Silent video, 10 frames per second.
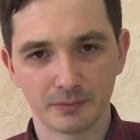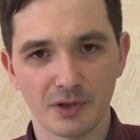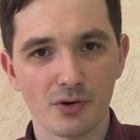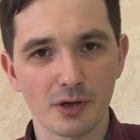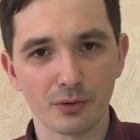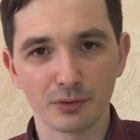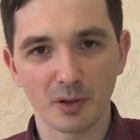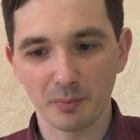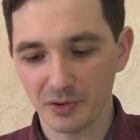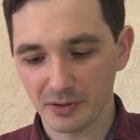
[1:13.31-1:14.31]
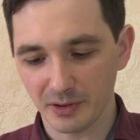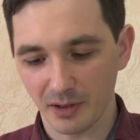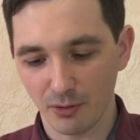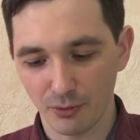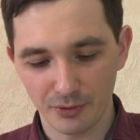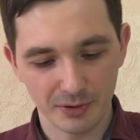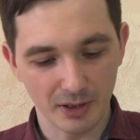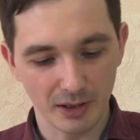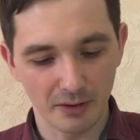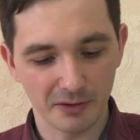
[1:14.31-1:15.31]
К сожалению, не написано, какой из
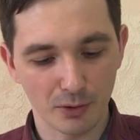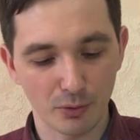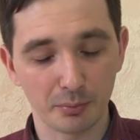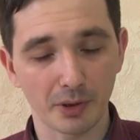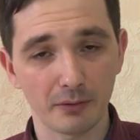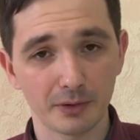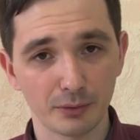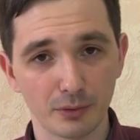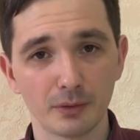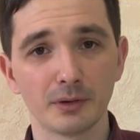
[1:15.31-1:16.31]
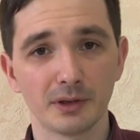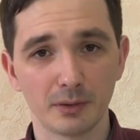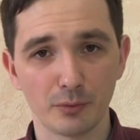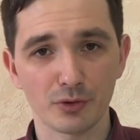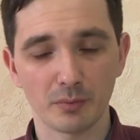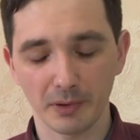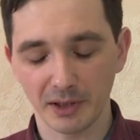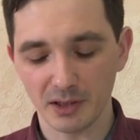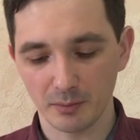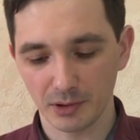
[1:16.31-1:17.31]
них левый, какой правый, но это можно
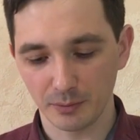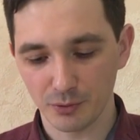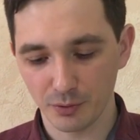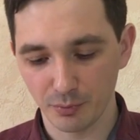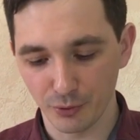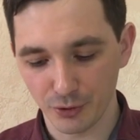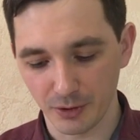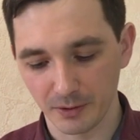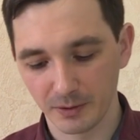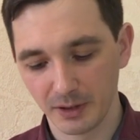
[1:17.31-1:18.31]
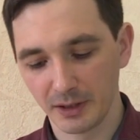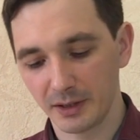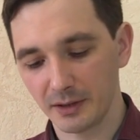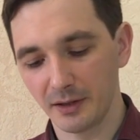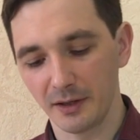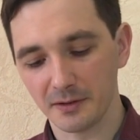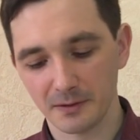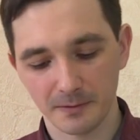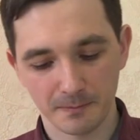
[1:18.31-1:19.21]
понять, об этом чуть позже. Кейс.